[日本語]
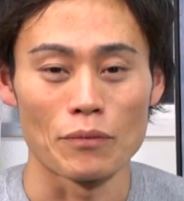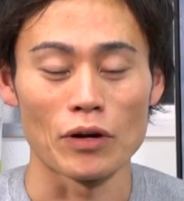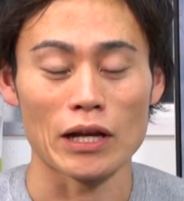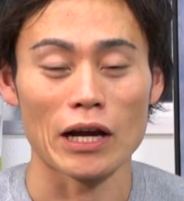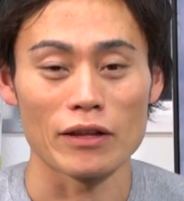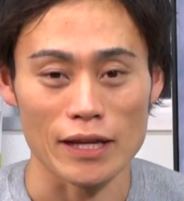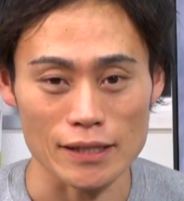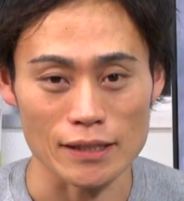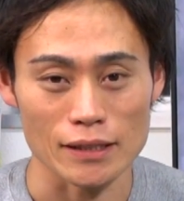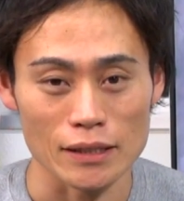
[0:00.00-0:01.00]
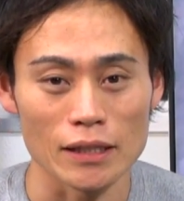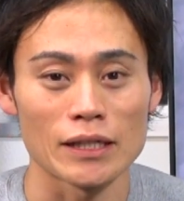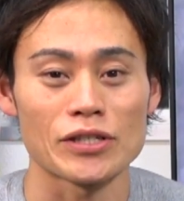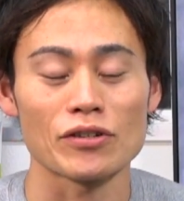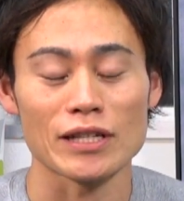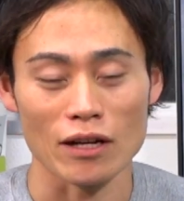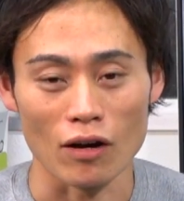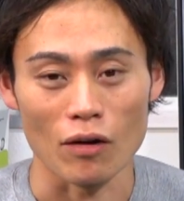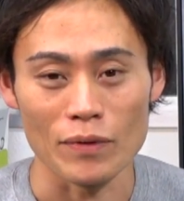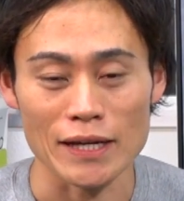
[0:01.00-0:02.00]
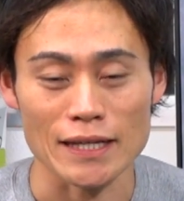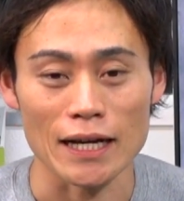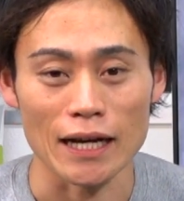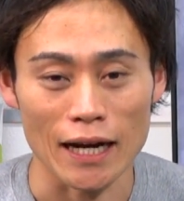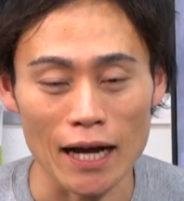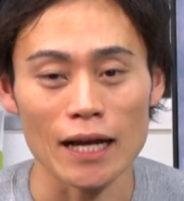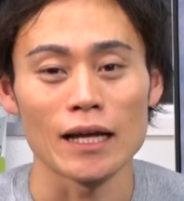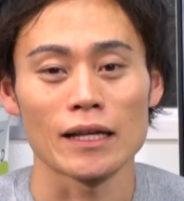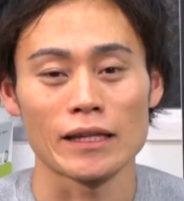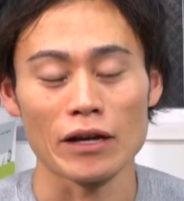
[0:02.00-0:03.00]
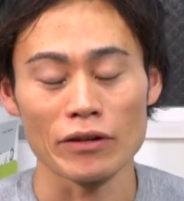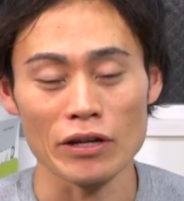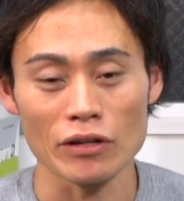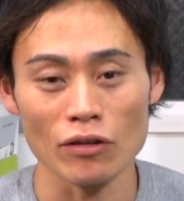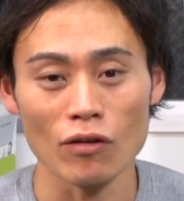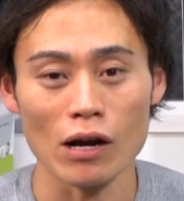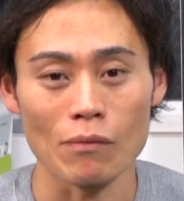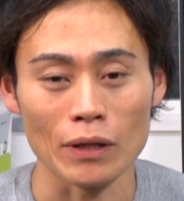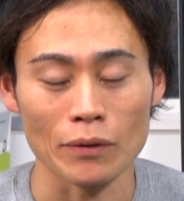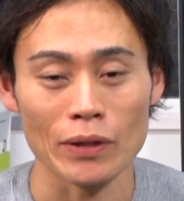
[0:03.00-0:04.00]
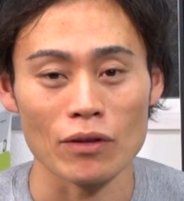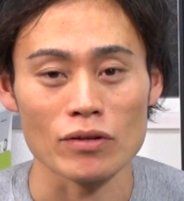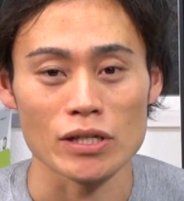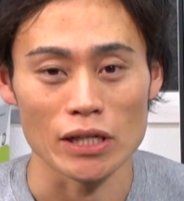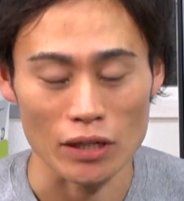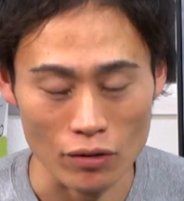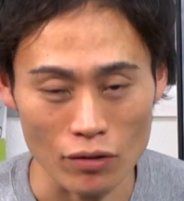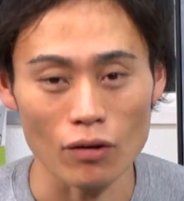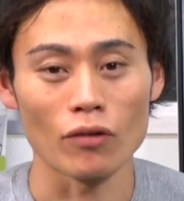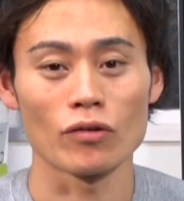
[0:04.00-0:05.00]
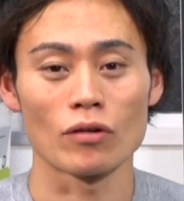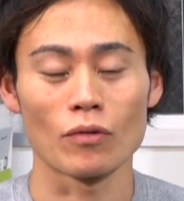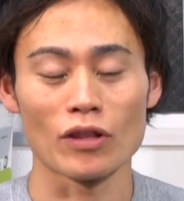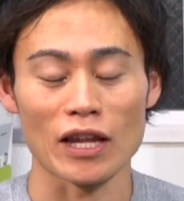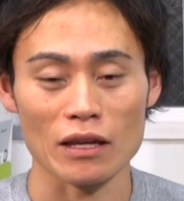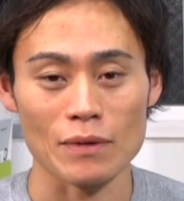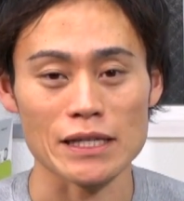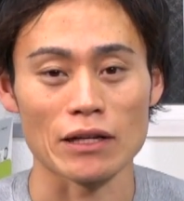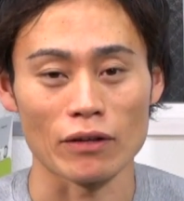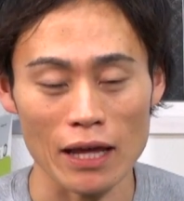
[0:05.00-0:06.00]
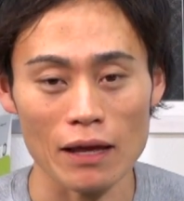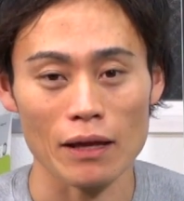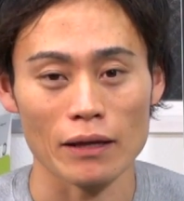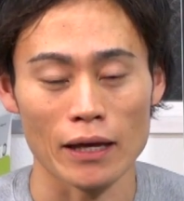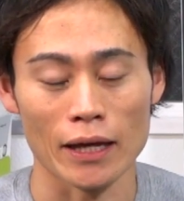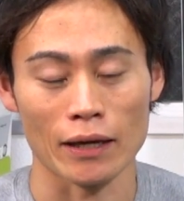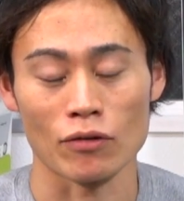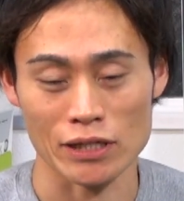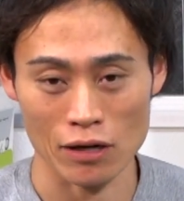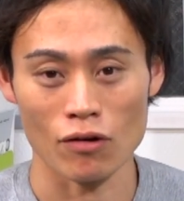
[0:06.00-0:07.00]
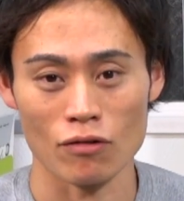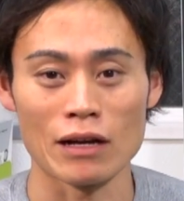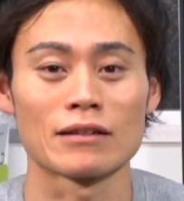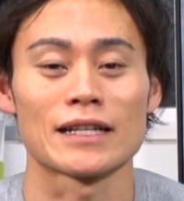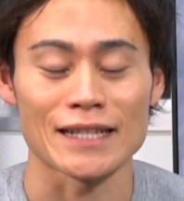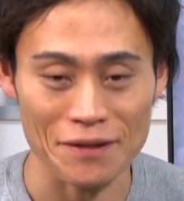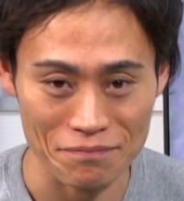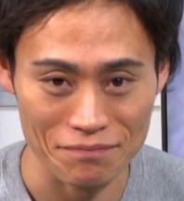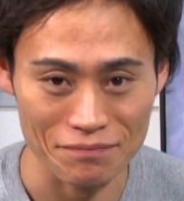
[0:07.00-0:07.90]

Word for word: 森高弘です。視聴者の皆さんからテクニック動画をまとめてほしいと要望いただきましたので、えー、こちらをご覧ください。